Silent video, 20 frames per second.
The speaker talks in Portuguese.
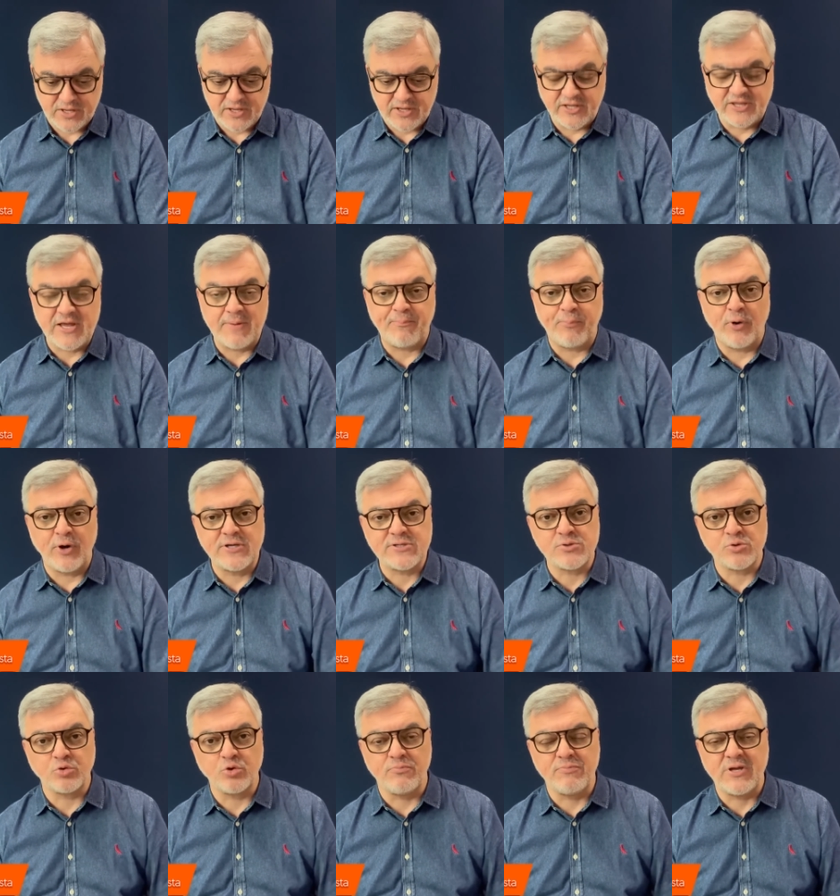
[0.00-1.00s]
E depois,
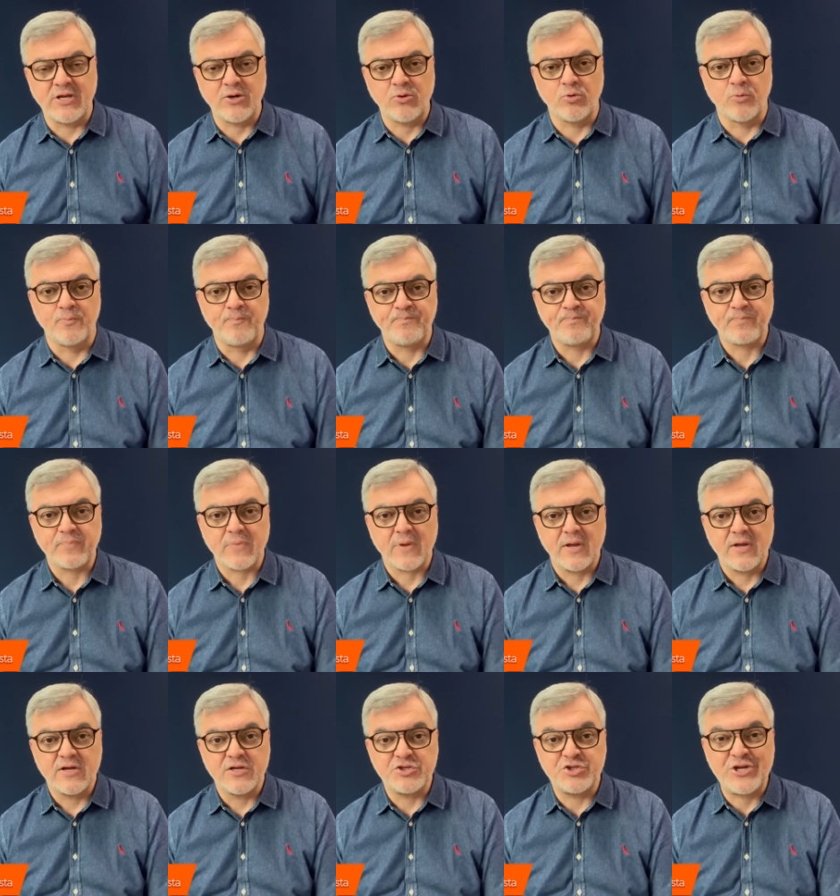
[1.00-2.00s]
no domingo,
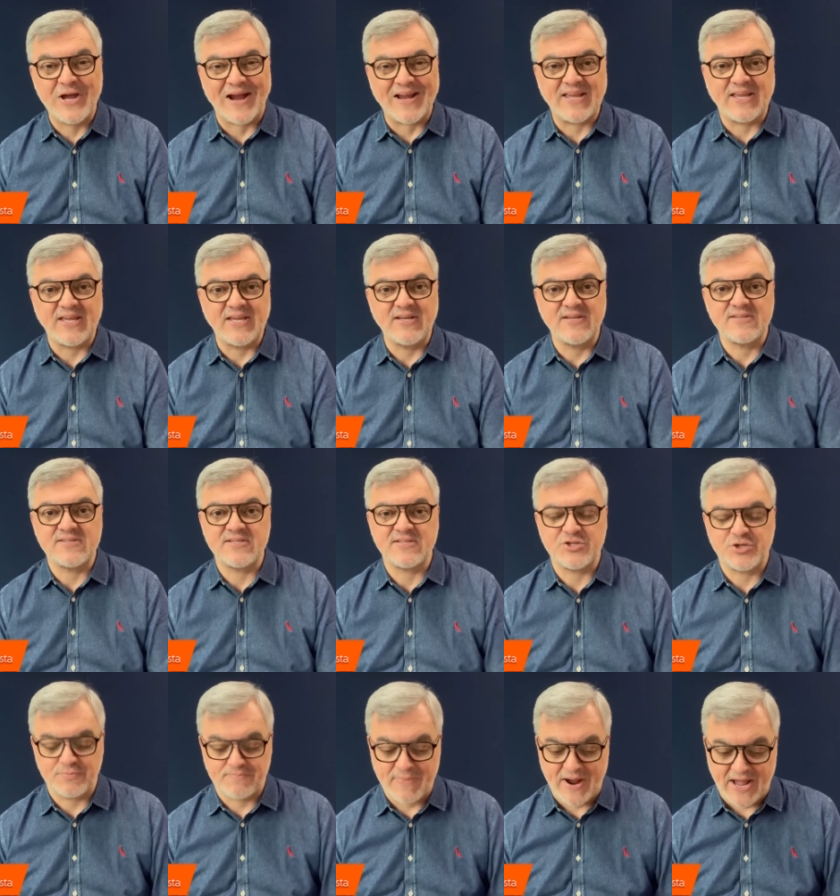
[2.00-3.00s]
dia 15
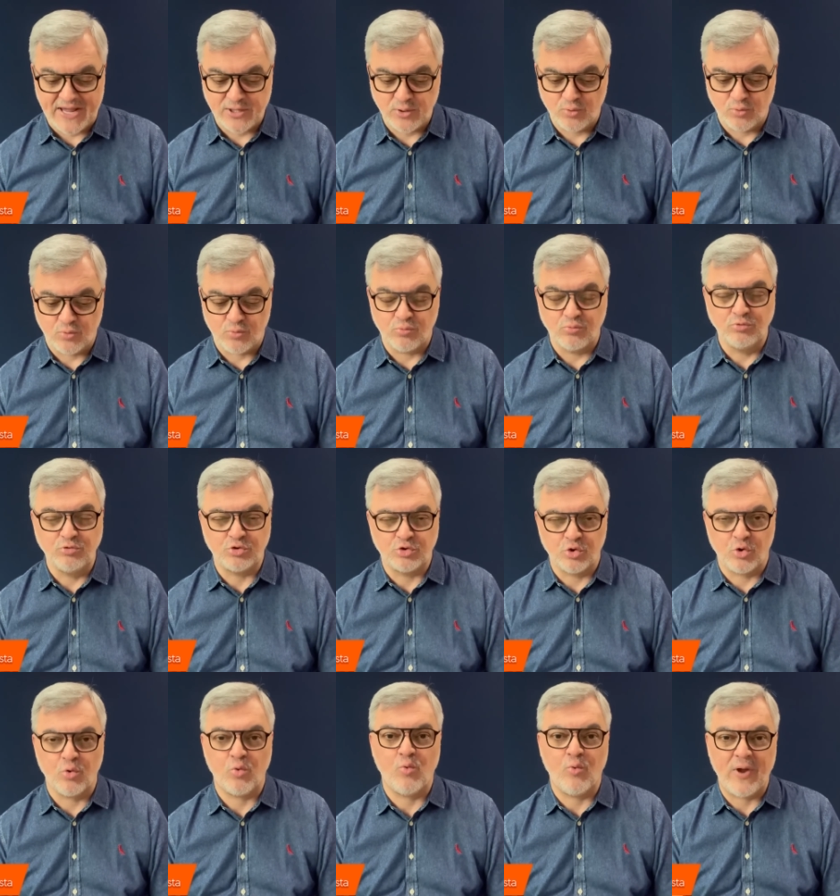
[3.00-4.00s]
de maio, um
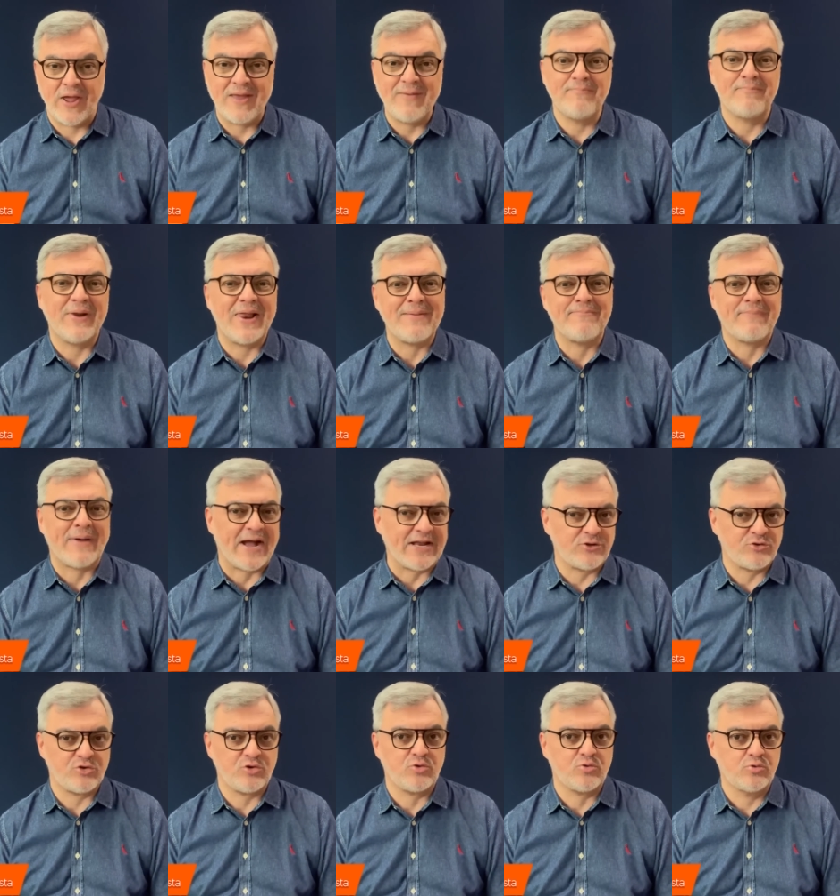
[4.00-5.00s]
jogo
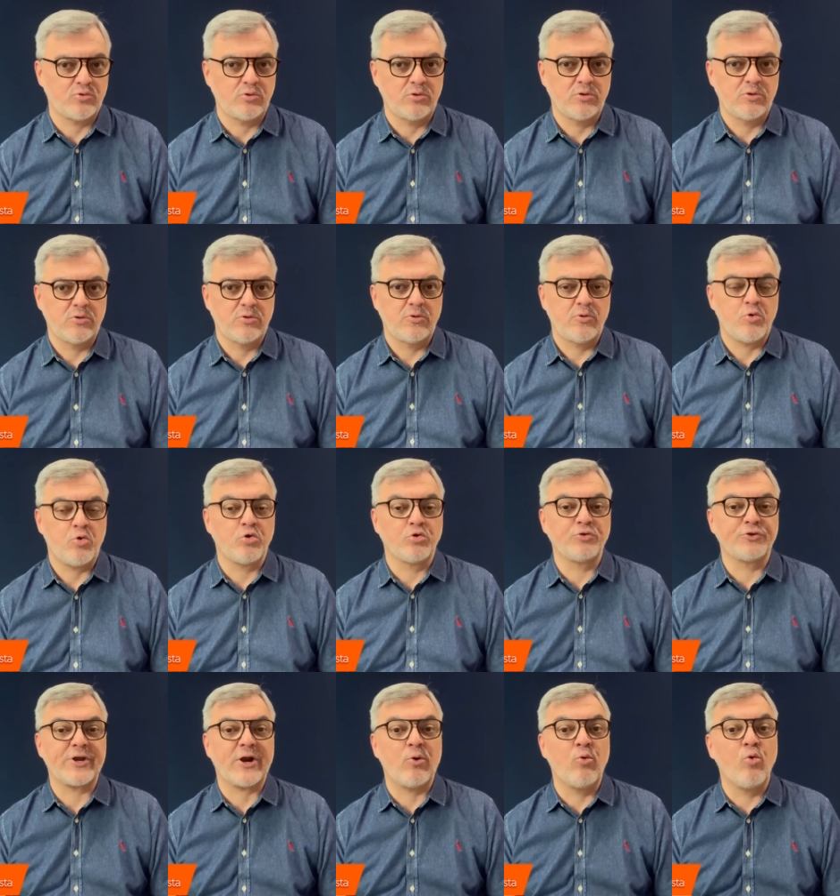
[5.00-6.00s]
emblemático
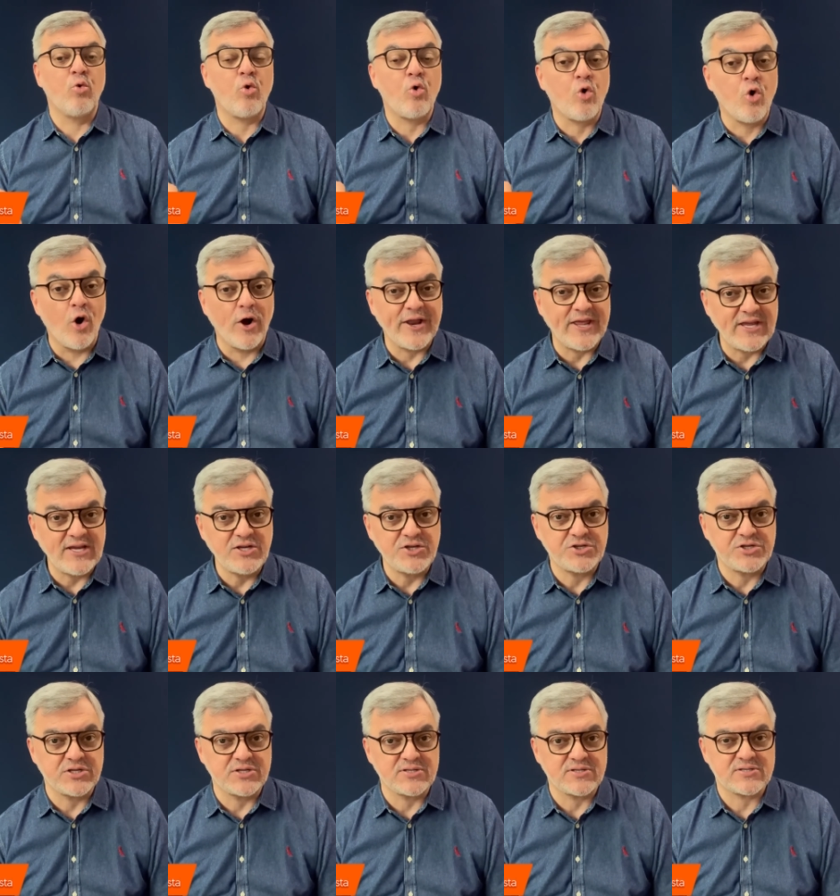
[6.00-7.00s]
contra o
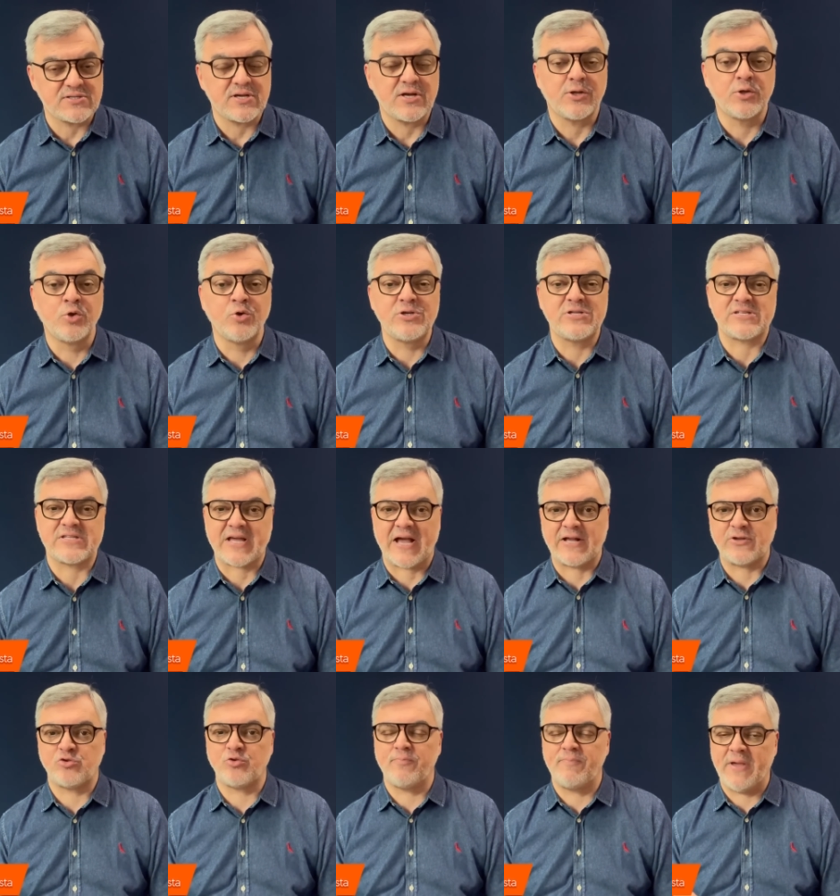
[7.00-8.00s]
Corinthians no
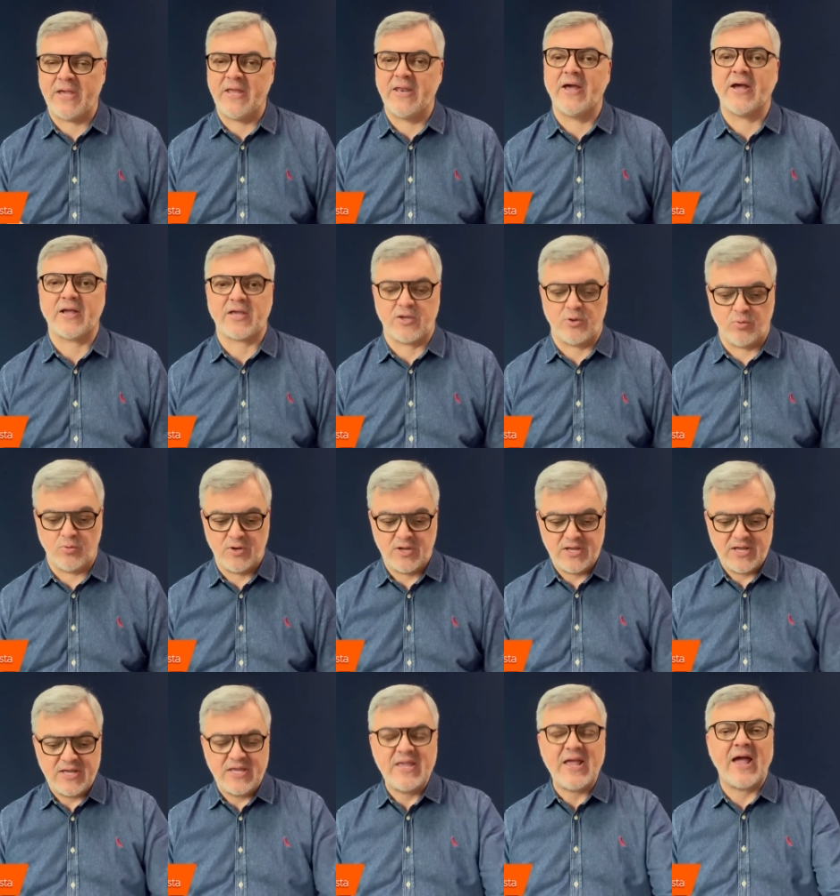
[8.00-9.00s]
estádio Beira Rio.
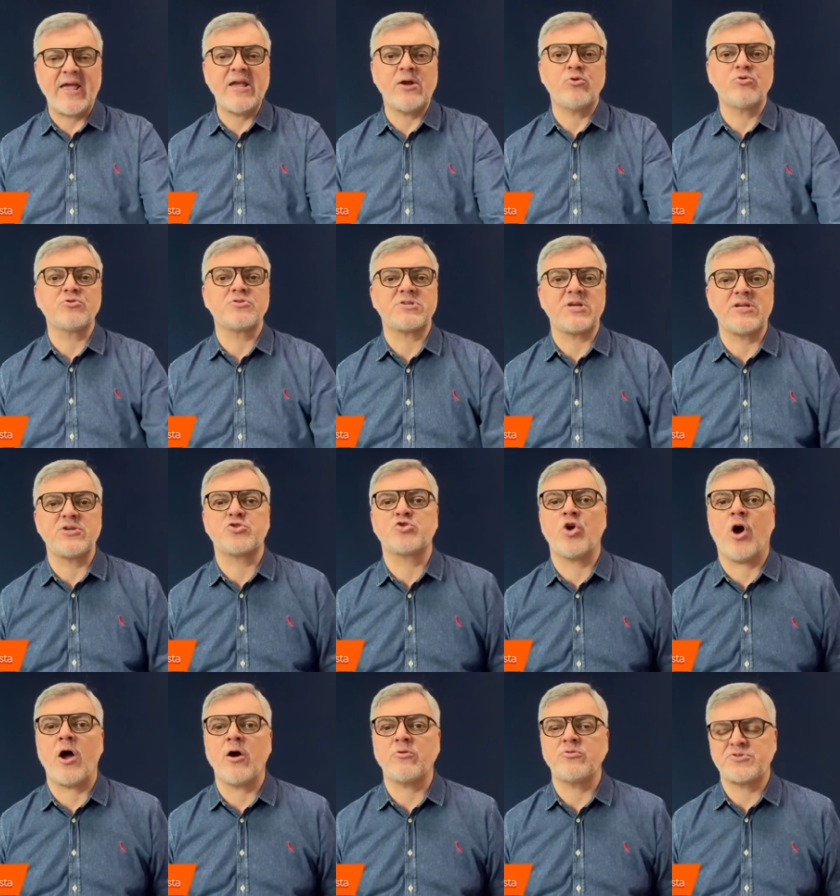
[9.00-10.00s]
E aí, com seis
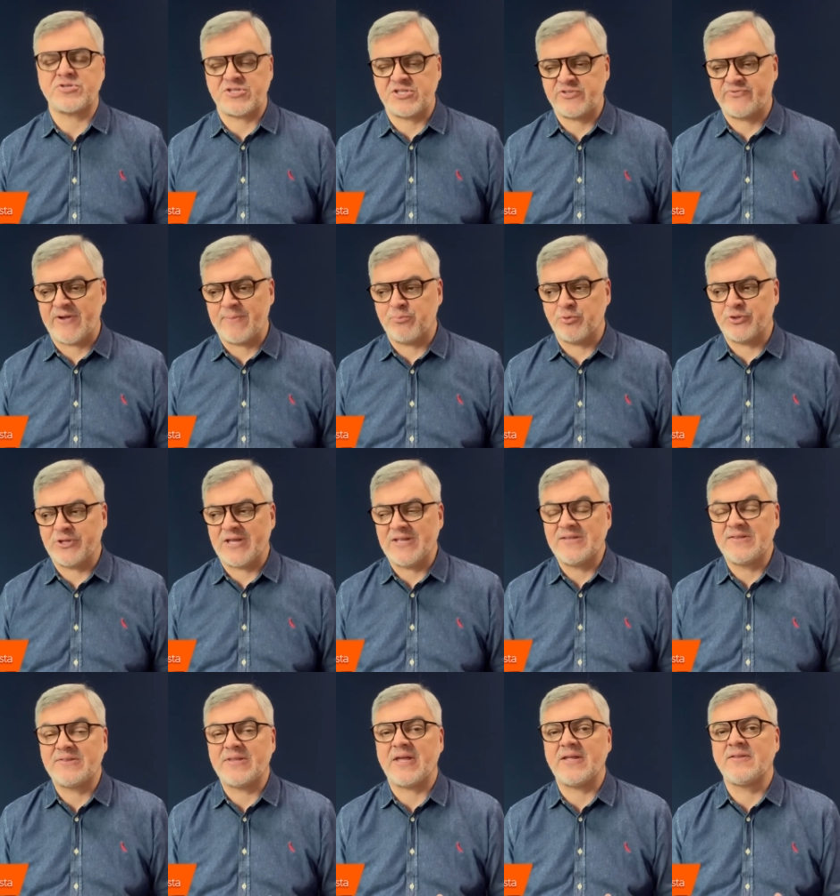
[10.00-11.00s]
jogos, a gente vai poder
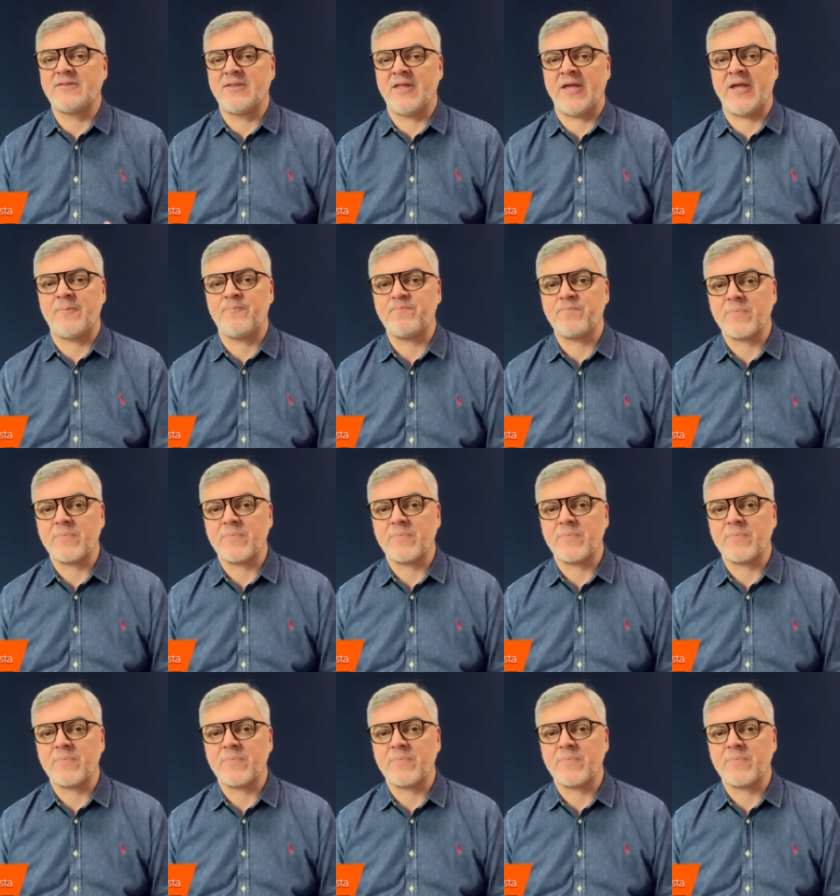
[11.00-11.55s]
entender